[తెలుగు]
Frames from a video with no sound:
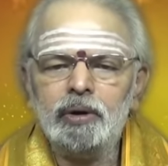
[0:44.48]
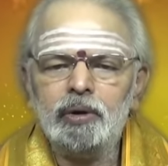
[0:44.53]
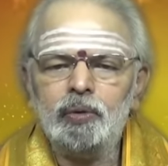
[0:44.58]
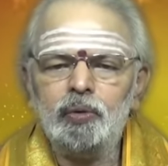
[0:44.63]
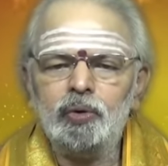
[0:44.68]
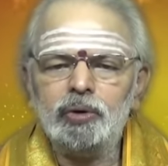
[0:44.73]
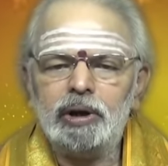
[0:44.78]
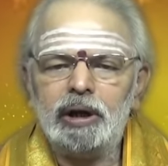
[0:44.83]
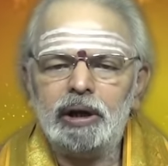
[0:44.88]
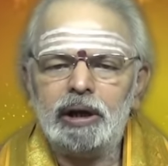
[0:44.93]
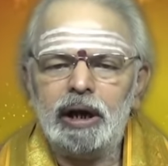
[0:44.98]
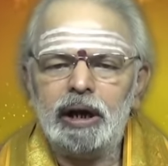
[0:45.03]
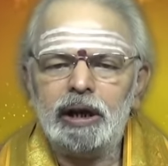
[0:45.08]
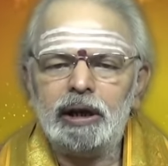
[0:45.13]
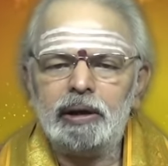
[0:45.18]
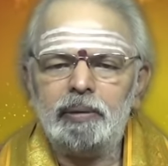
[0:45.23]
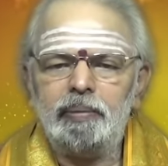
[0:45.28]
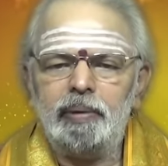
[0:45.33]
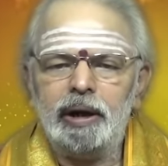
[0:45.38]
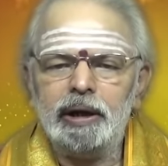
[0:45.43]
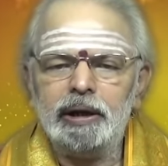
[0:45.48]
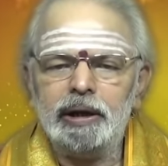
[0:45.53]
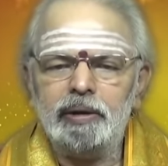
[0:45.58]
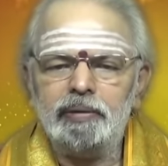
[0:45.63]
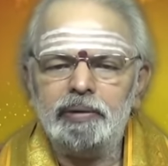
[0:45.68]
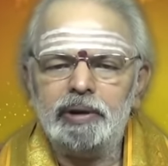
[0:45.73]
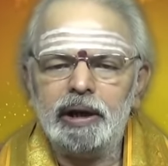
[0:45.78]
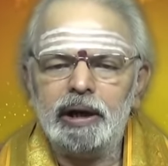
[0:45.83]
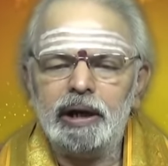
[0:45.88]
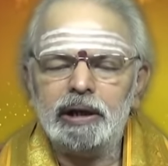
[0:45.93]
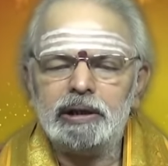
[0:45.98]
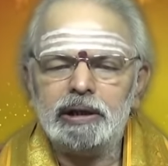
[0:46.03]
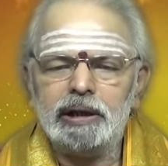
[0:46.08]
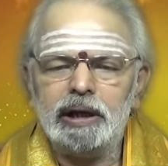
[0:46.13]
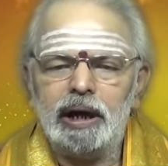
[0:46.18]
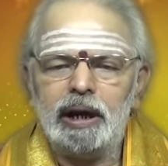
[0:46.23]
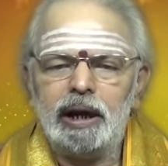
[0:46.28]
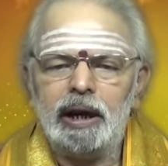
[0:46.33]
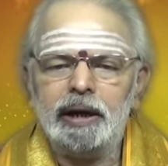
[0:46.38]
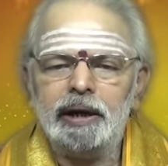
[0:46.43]
నూతన కార్యక్రమాన్ని ఏ విధంగా
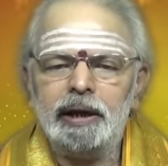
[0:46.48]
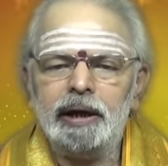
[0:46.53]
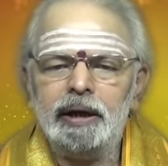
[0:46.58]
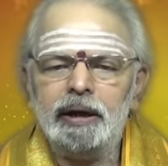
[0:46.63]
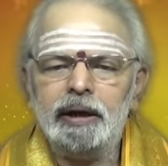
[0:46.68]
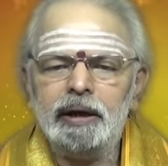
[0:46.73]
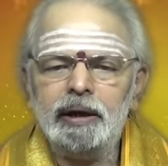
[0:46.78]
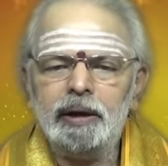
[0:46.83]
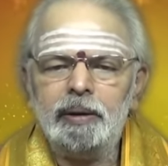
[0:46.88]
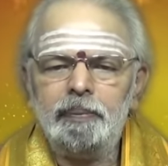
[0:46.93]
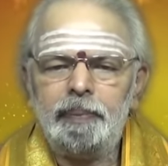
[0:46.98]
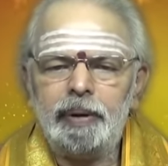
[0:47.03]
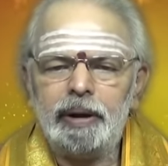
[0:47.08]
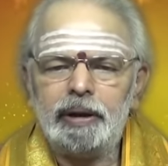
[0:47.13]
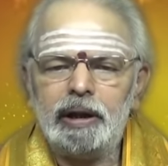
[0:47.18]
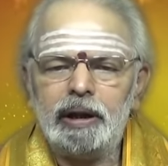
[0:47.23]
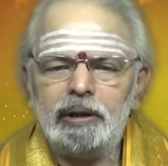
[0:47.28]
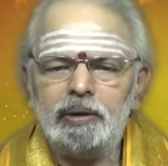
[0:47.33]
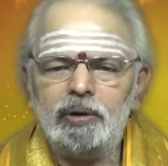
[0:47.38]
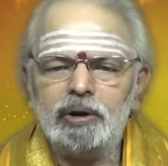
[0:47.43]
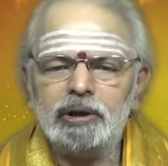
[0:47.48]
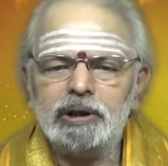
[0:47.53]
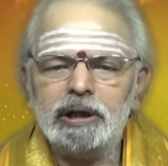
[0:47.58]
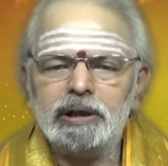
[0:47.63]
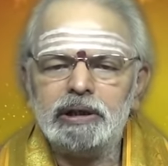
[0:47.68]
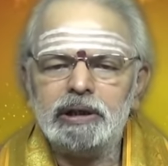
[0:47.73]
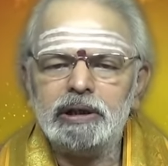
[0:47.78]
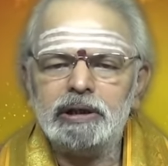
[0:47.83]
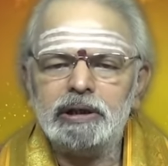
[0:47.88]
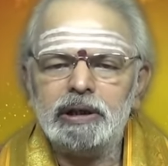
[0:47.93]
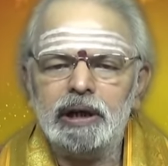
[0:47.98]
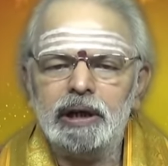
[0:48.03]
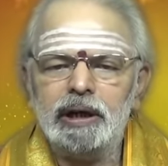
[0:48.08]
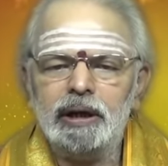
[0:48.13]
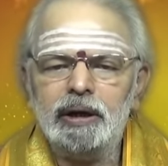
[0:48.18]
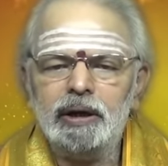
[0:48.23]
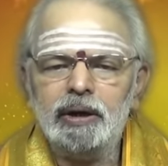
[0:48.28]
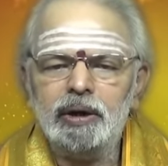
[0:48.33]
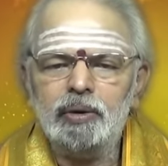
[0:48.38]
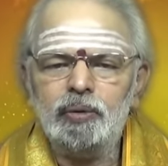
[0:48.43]
చేయాలని పెద్దలతో చర్చించి
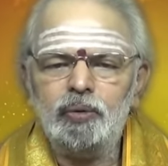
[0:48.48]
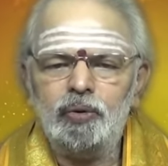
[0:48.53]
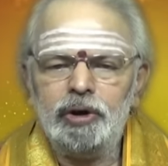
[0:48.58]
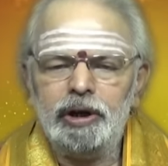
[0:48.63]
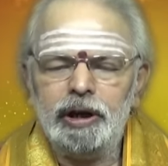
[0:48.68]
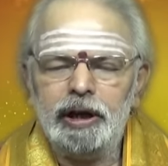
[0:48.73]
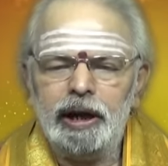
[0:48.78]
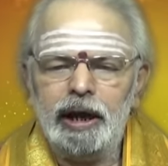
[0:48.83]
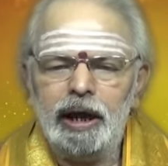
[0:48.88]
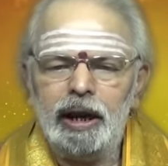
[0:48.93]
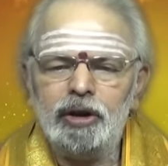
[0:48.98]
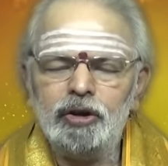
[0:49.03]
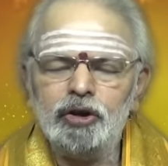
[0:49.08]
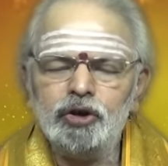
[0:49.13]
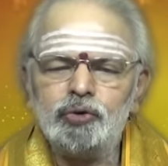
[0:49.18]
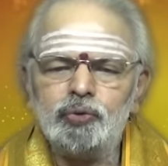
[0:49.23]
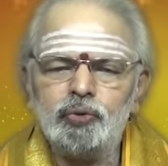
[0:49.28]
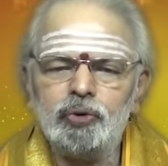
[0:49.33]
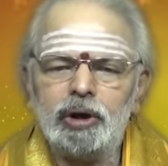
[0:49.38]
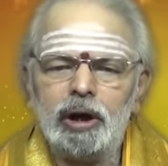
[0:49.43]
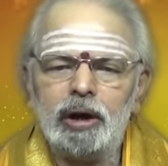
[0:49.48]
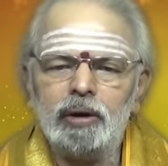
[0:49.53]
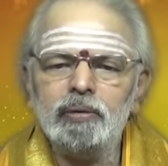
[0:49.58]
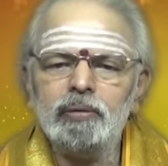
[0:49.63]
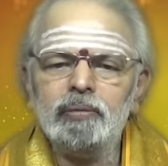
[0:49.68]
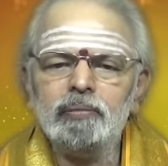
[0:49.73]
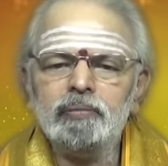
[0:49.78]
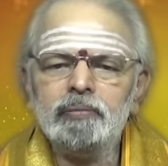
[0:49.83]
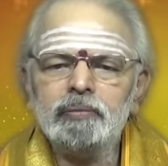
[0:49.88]
ఓ నిర్ణయాన్ని తీసుకుంటారు